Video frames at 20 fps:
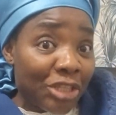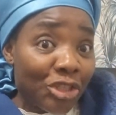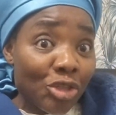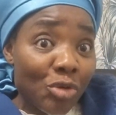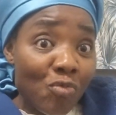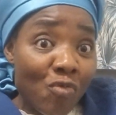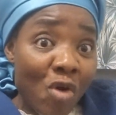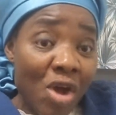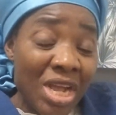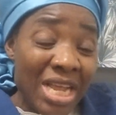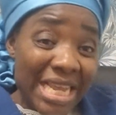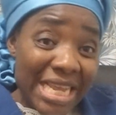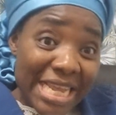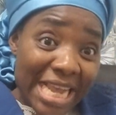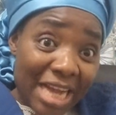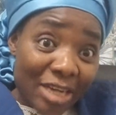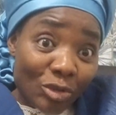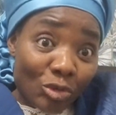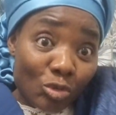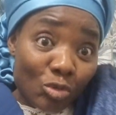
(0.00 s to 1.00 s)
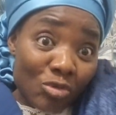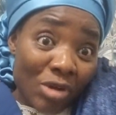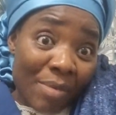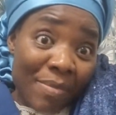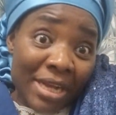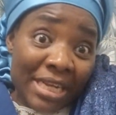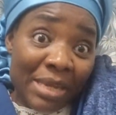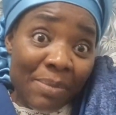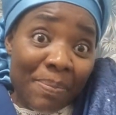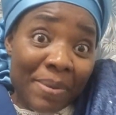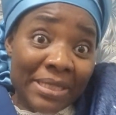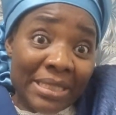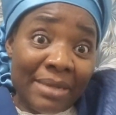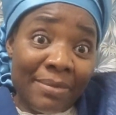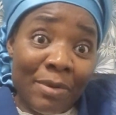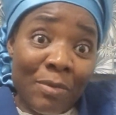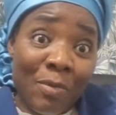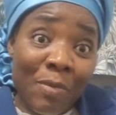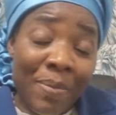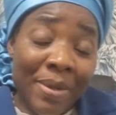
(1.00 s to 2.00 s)
chez moi. Il y a un trou là-bas qui passe
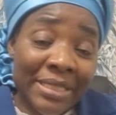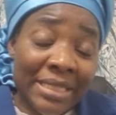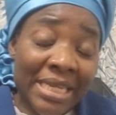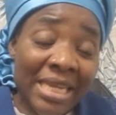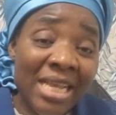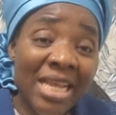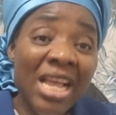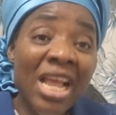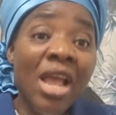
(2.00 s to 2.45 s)
là-bas, vous passez.